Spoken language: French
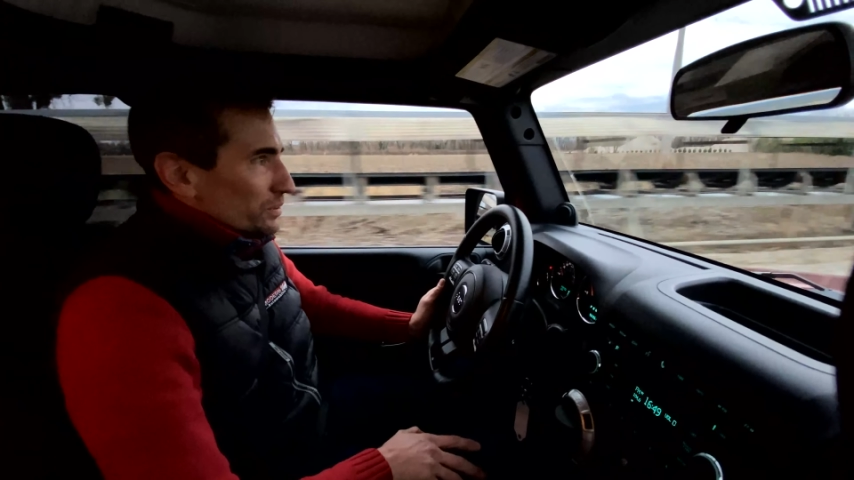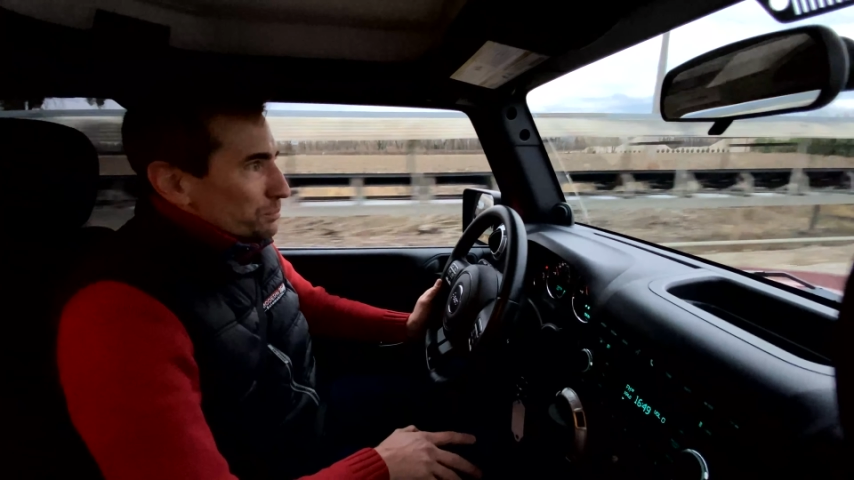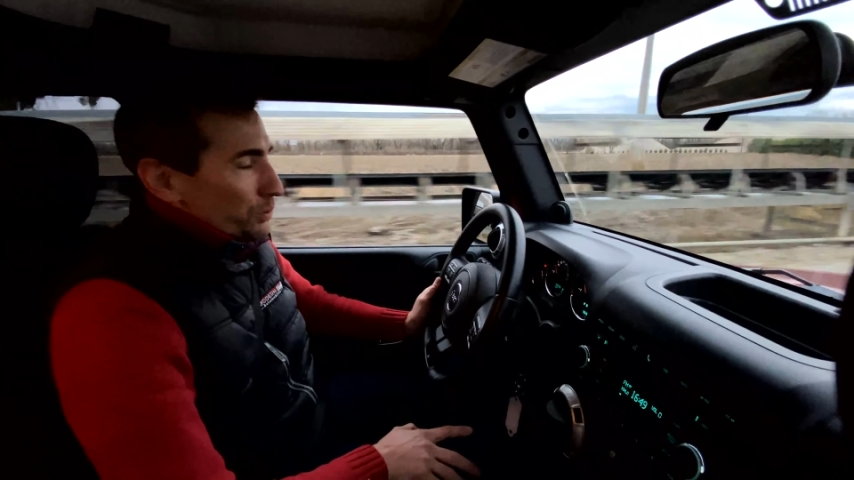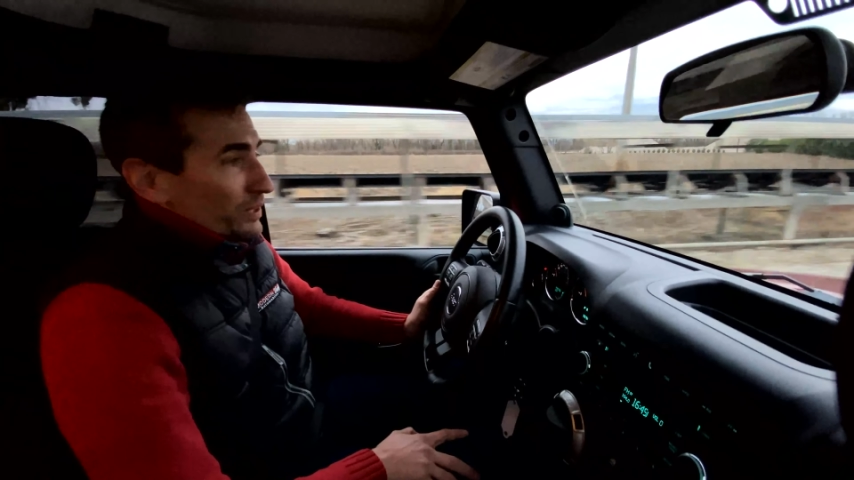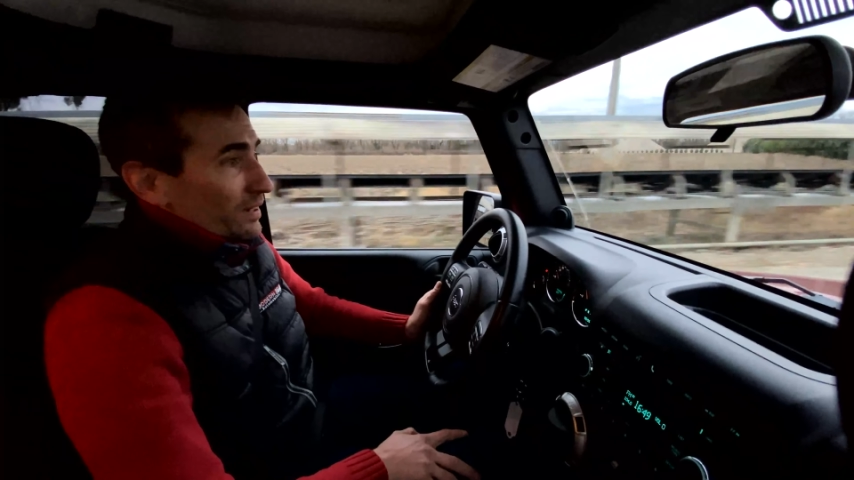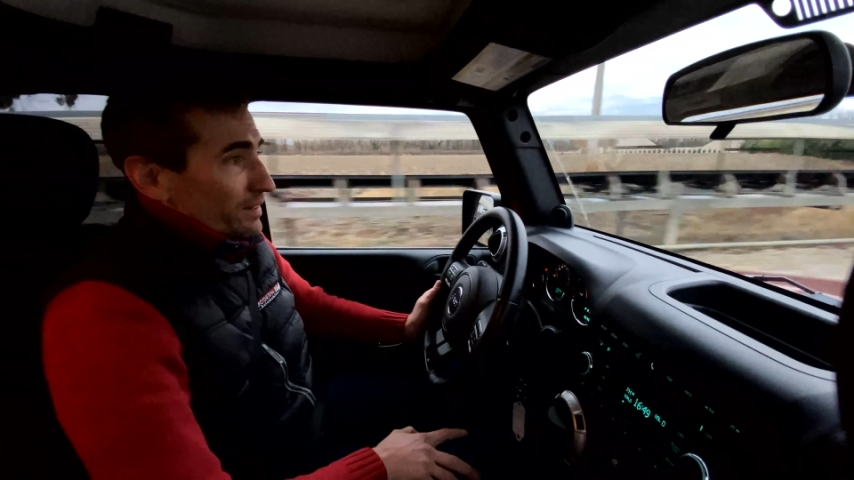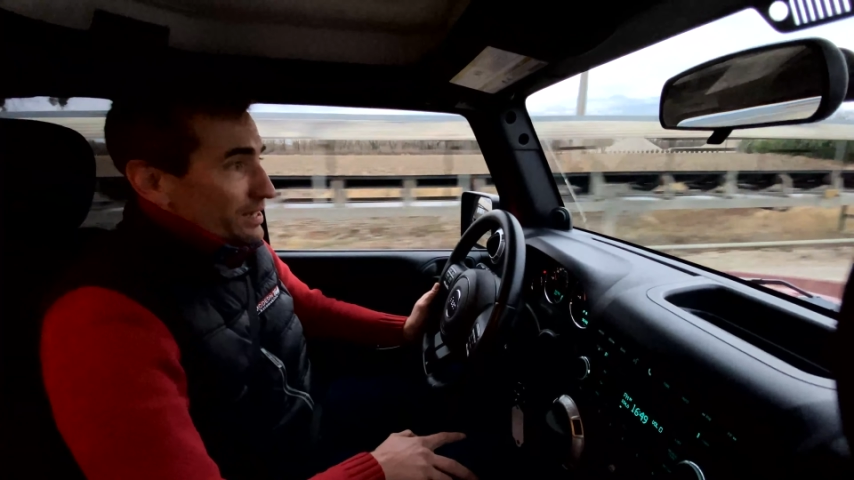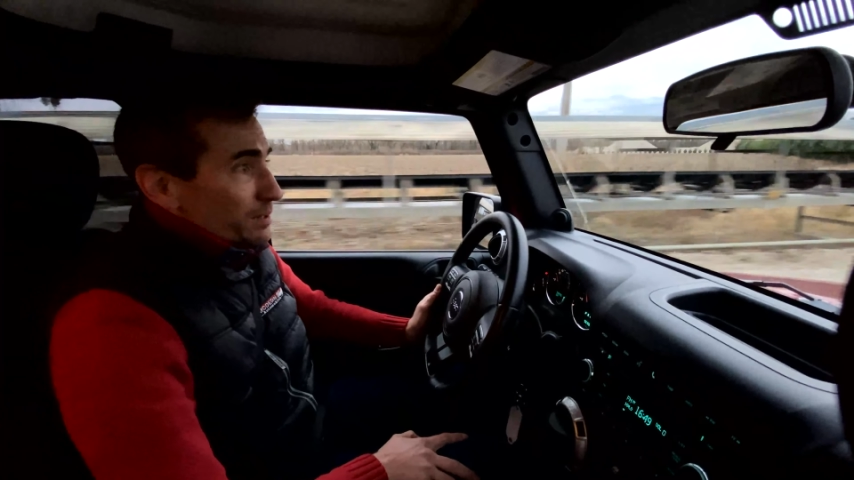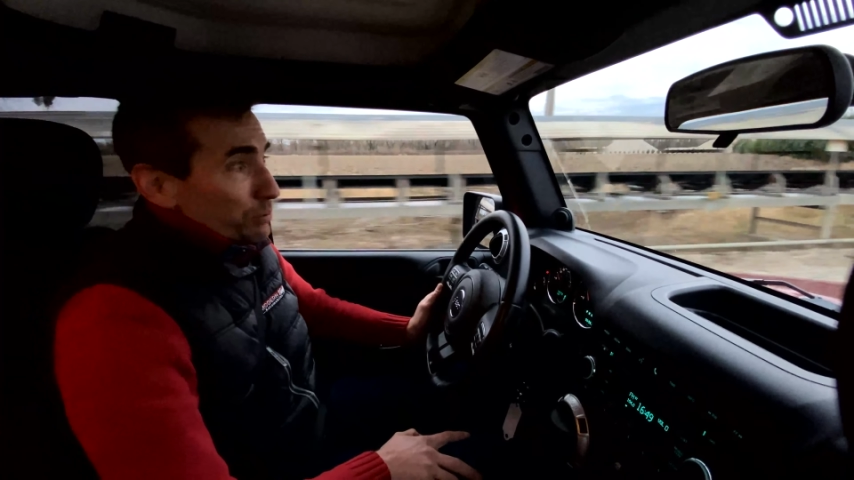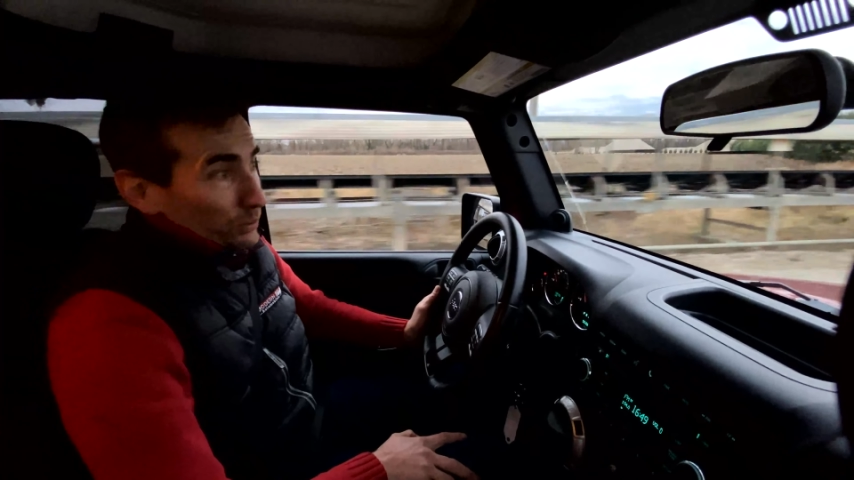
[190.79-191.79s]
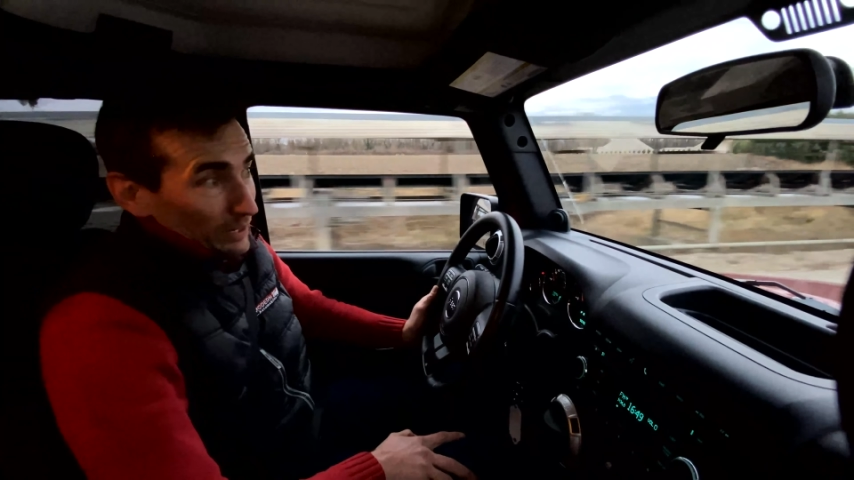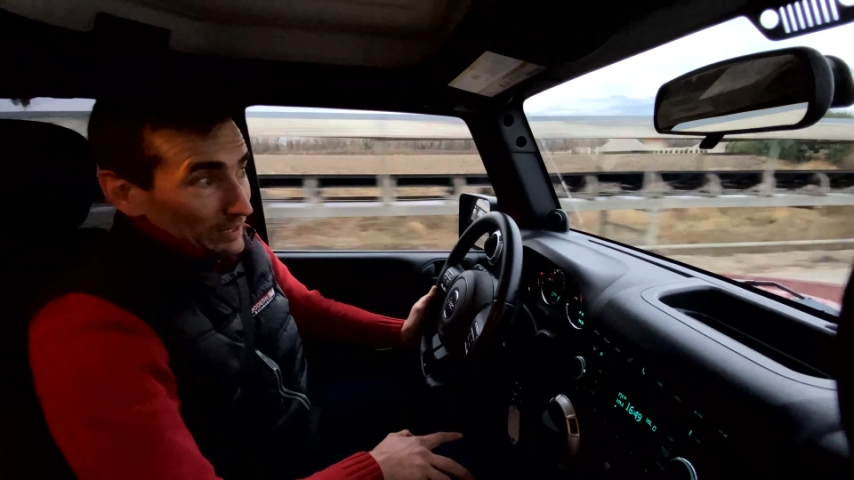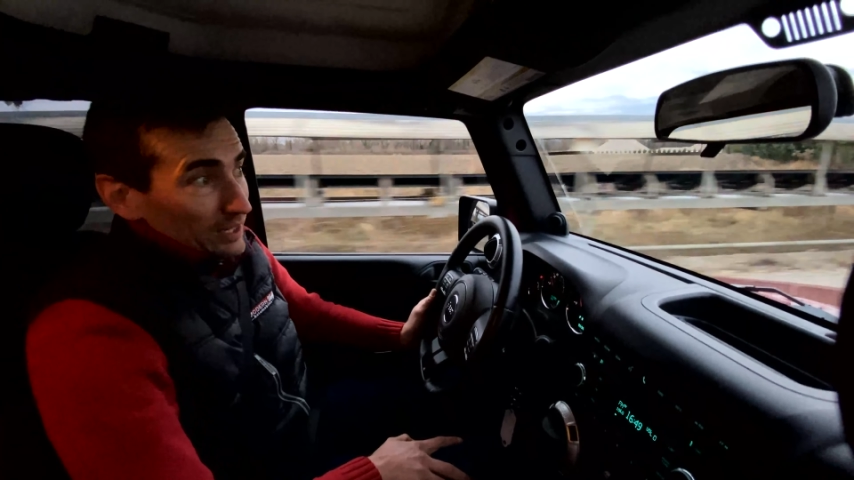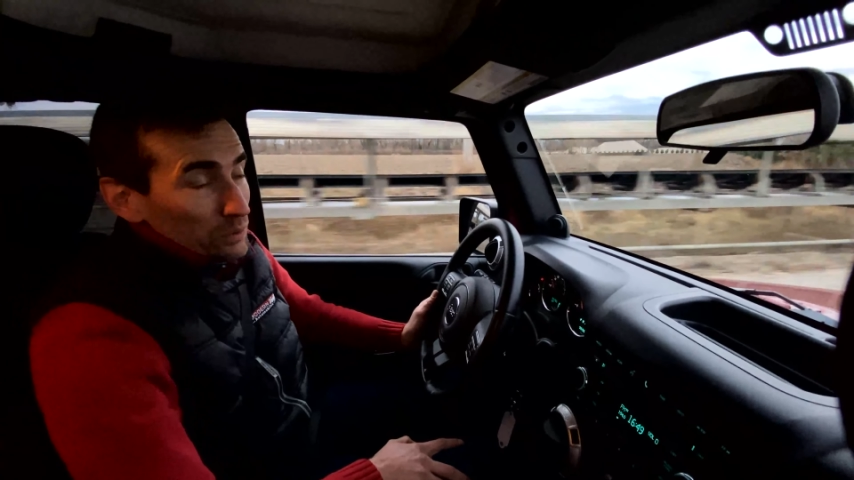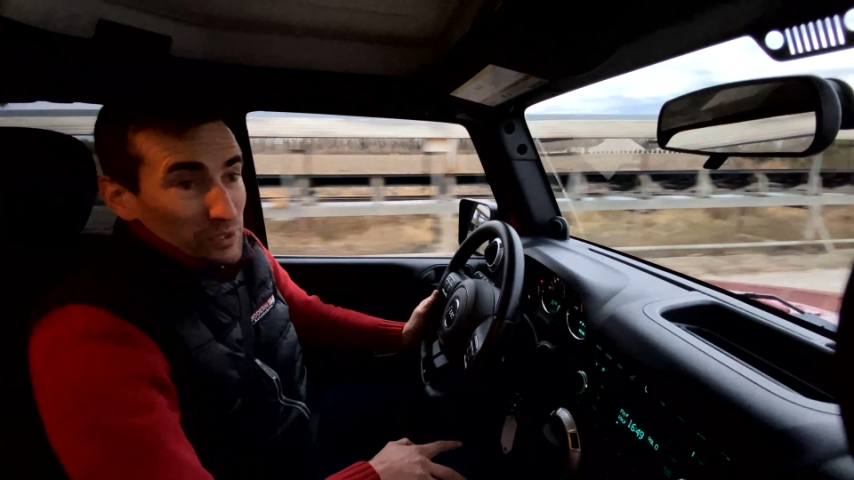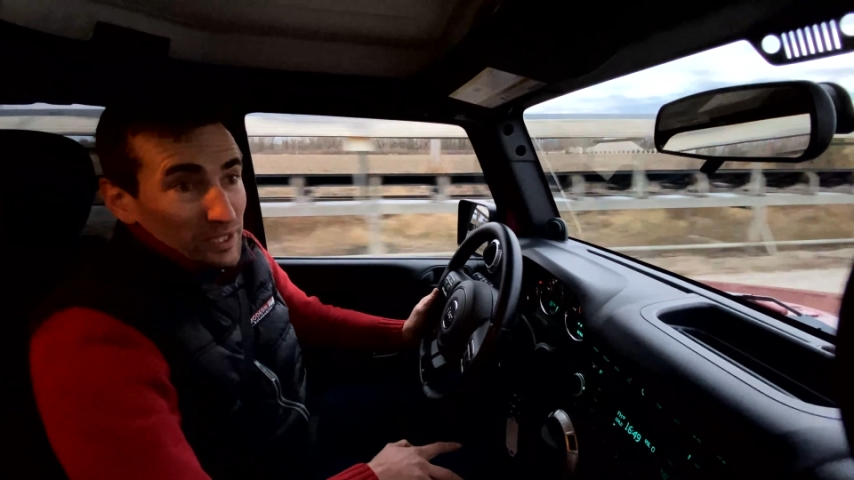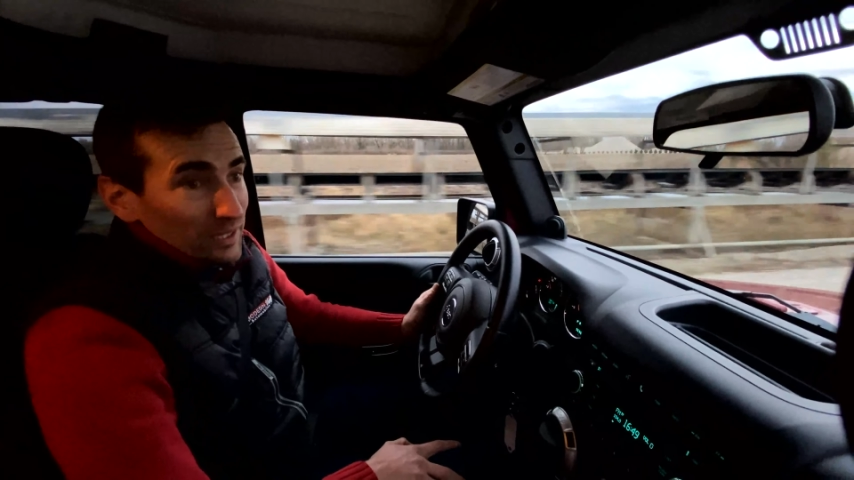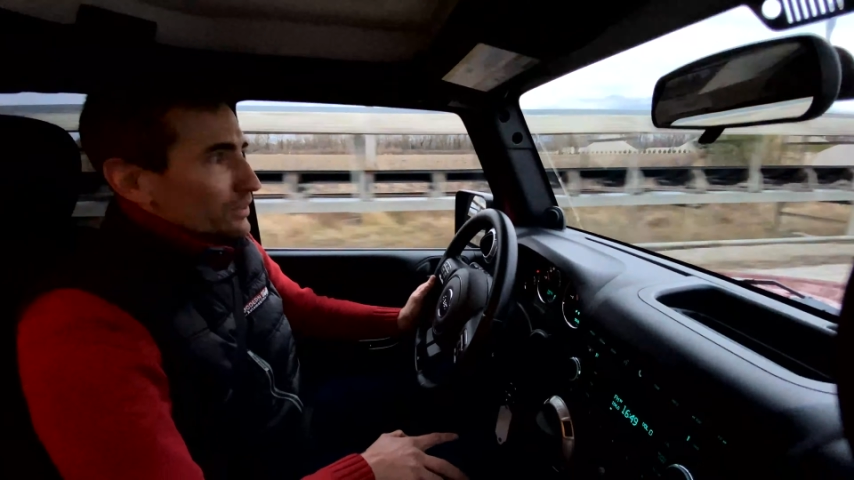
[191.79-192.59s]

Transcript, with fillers: pour travailler, pour tracter aussi,